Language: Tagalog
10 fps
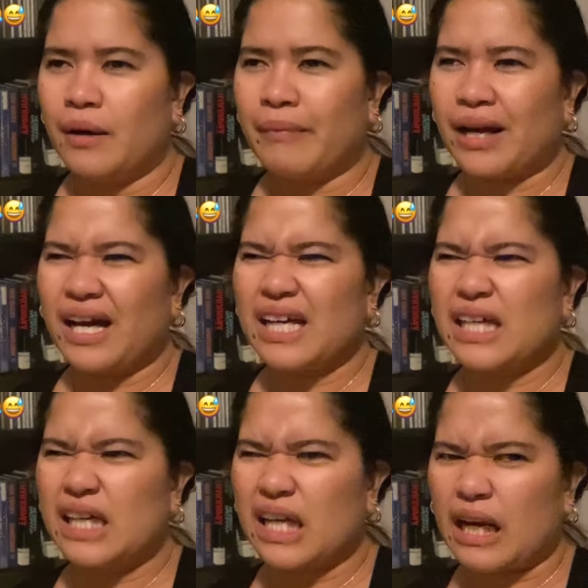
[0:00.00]
Parang ang
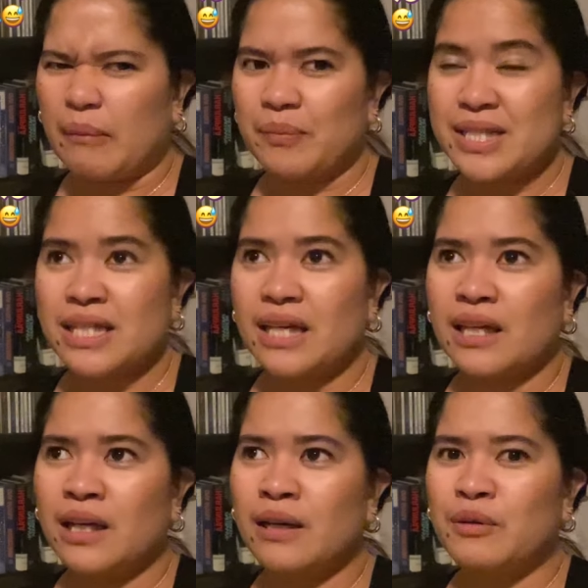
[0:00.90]
hirap. Kasi,
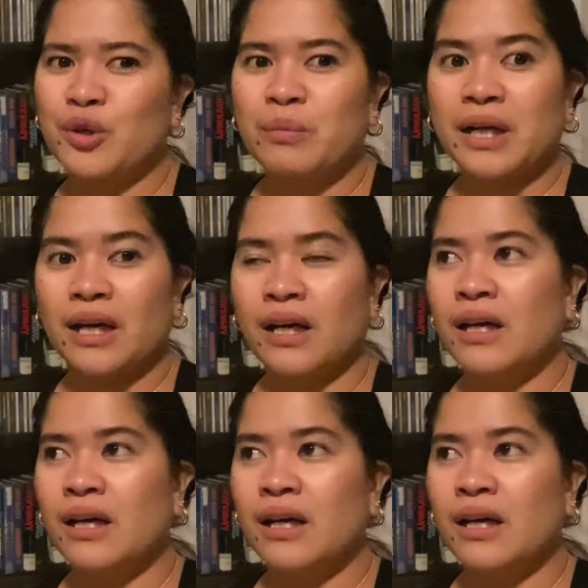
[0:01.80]
anong mga